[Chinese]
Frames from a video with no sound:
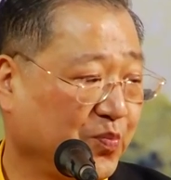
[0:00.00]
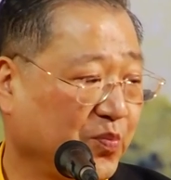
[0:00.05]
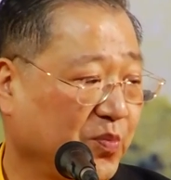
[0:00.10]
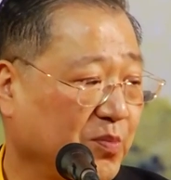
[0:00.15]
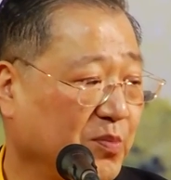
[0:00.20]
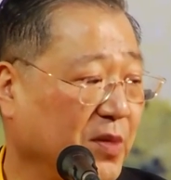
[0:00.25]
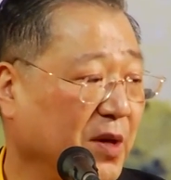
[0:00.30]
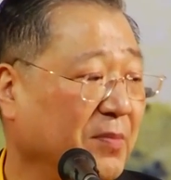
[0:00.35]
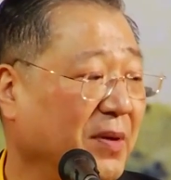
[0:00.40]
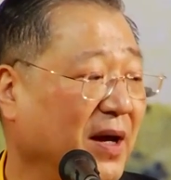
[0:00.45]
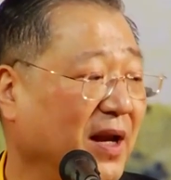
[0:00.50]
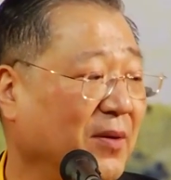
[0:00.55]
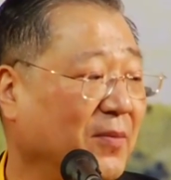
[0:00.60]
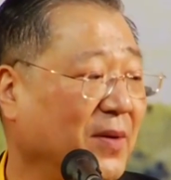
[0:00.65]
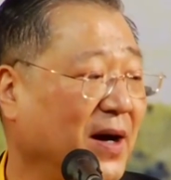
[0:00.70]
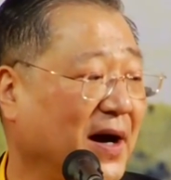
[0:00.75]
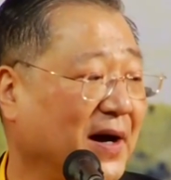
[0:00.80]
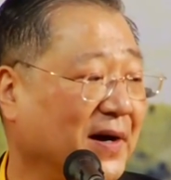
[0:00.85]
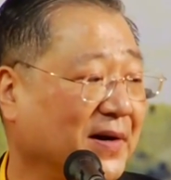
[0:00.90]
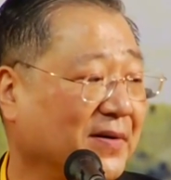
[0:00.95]
明白了
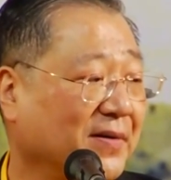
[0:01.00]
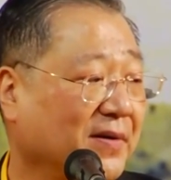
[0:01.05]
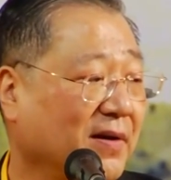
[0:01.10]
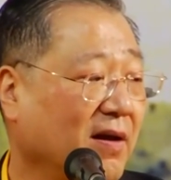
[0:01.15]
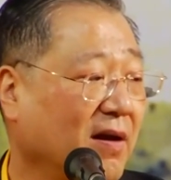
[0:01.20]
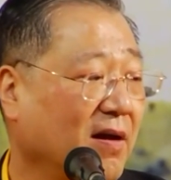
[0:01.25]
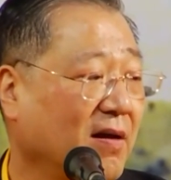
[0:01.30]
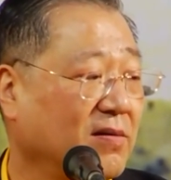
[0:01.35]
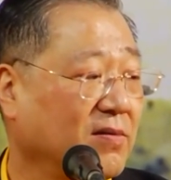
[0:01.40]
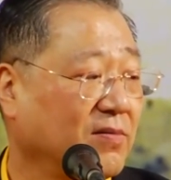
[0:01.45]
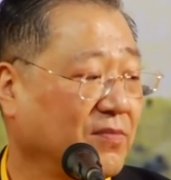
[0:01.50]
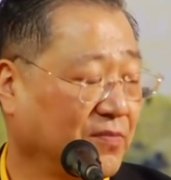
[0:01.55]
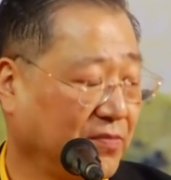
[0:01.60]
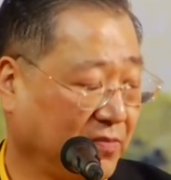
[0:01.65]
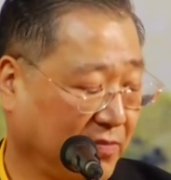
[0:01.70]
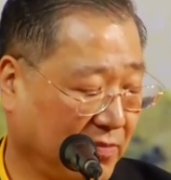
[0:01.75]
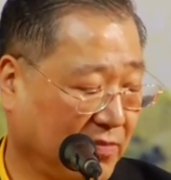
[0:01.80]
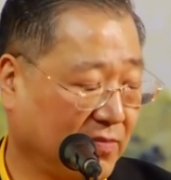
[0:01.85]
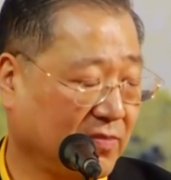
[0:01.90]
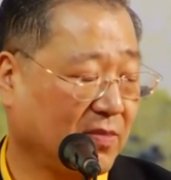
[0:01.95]
吗？我记得他
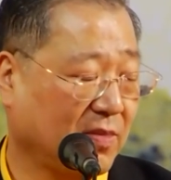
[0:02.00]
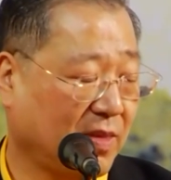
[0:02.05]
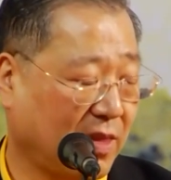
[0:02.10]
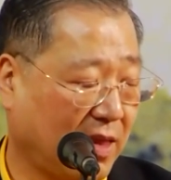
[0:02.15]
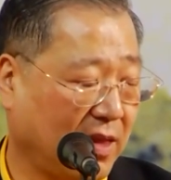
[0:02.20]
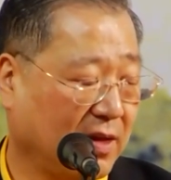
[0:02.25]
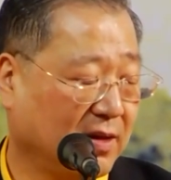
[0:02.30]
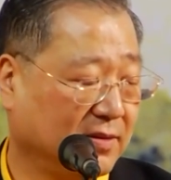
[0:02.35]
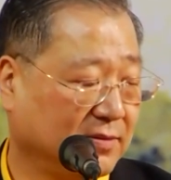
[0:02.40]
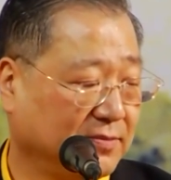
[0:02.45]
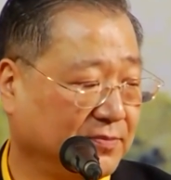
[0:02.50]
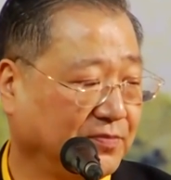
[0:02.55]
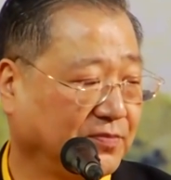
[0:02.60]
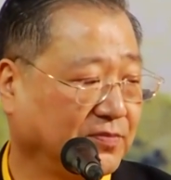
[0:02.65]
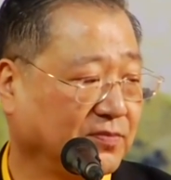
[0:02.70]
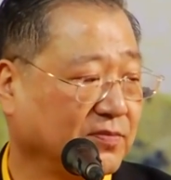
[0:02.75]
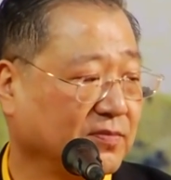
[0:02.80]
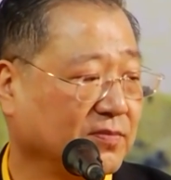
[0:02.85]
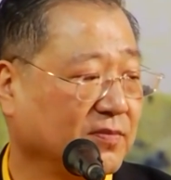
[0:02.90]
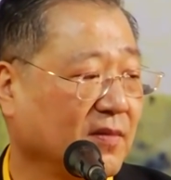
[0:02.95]
曾经，
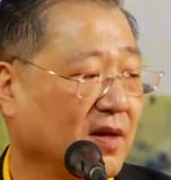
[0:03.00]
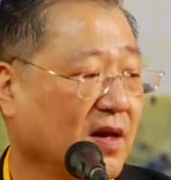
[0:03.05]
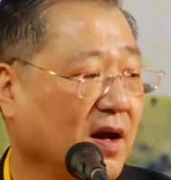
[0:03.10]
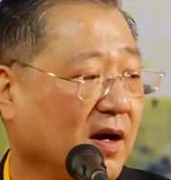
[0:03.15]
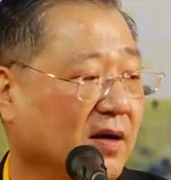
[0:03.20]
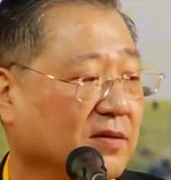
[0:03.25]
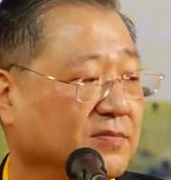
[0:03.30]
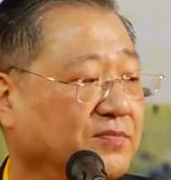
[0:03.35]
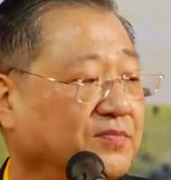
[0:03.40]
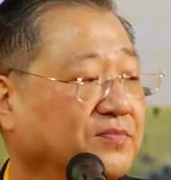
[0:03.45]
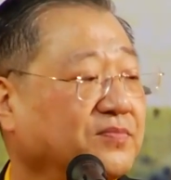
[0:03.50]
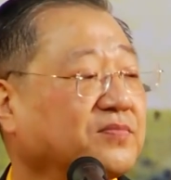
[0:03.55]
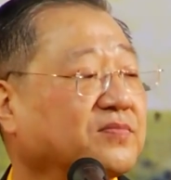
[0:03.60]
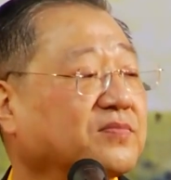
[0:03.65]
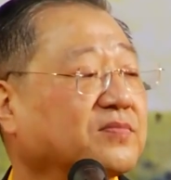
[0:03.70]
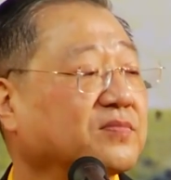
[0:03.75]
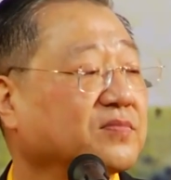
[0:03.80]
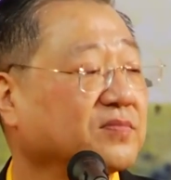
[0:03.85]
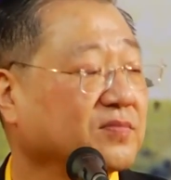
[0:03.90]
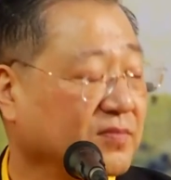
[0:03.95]
我在
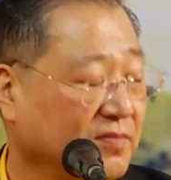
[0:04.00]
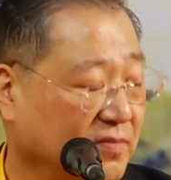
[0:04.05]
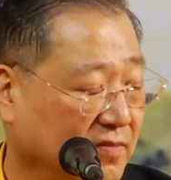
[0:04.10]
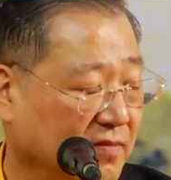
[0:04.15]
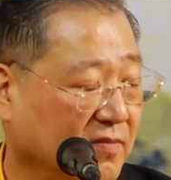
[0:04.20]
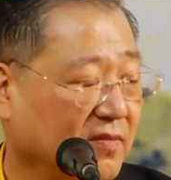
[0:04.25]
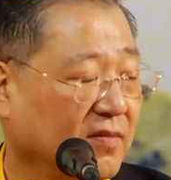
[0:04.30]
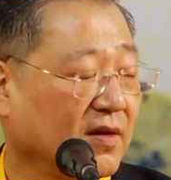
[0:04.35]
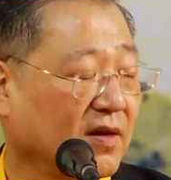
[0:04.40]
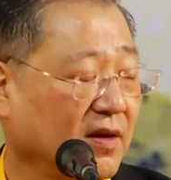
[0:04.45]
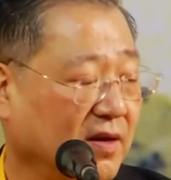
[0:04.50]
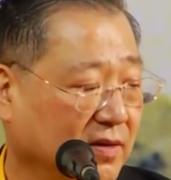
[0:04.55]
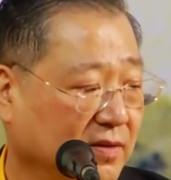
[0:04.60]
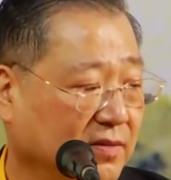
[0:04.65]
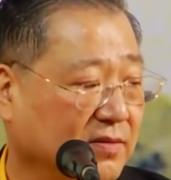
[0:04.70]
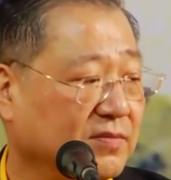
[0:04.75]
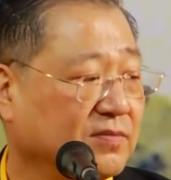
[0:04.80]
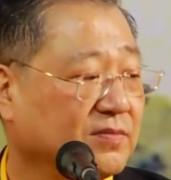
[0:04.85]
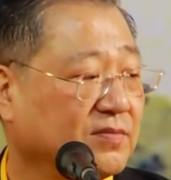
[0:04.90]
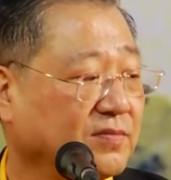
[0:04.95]
收拾他的
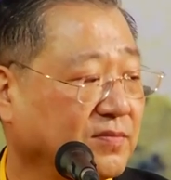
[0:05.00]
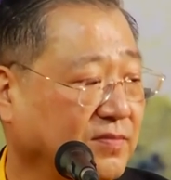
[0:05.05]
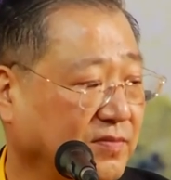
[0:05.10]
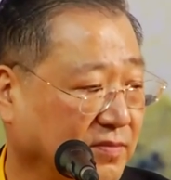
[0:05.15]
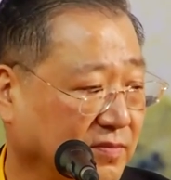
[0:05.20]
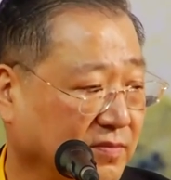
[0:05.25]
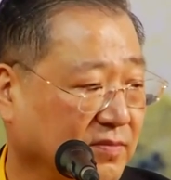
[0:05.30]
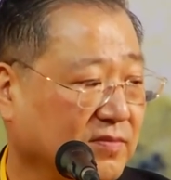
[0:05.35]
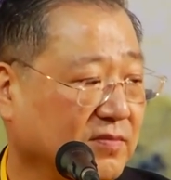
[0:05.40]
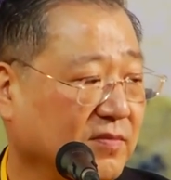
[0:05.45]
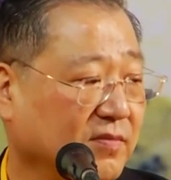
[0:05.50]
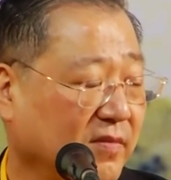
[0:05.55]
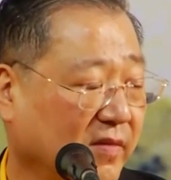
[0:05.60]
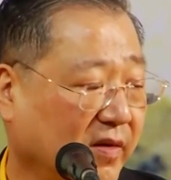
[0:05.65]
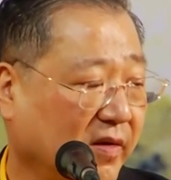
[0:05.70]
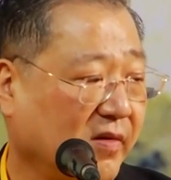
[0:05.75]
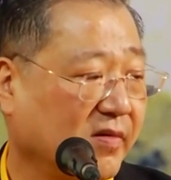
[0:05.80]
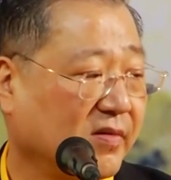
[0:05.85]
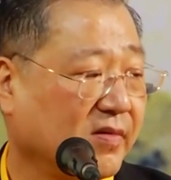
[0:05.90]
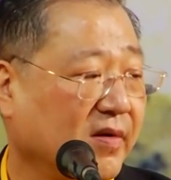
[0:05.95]
遗物的时候，
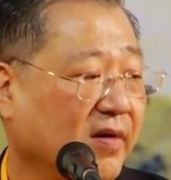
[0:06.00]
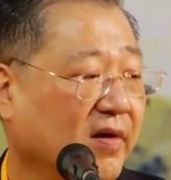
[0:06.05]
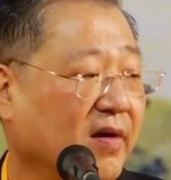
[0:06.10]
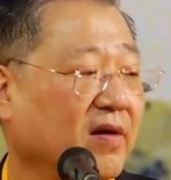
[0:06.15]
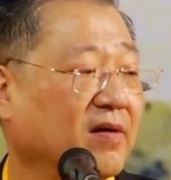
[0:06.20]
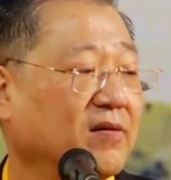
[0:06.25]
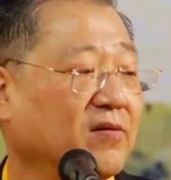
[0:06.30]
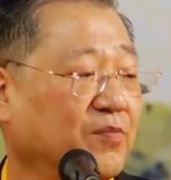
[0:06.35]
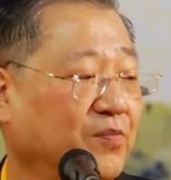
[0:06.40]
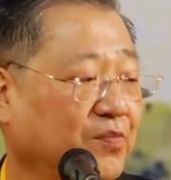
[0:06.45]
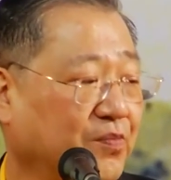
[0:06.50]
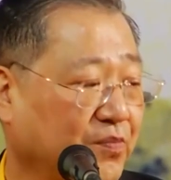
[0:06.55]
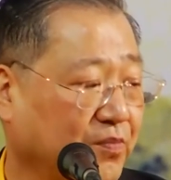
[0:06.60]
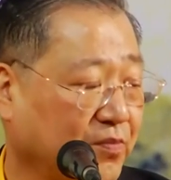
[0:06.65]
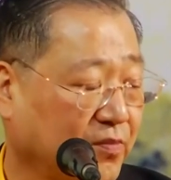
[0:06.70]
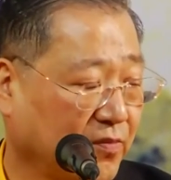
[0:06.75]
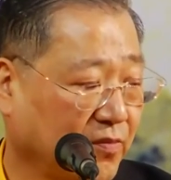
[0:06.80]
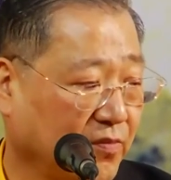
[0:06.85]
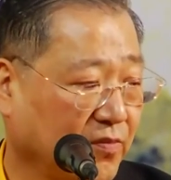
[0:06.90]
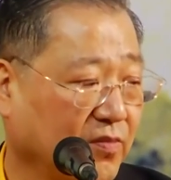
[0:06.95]
发现了一
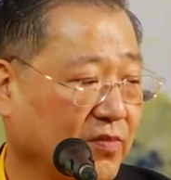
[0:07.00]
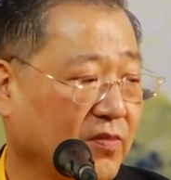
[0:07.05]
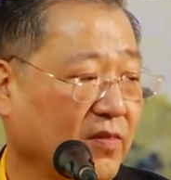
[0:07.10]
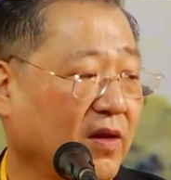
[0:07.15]
封信。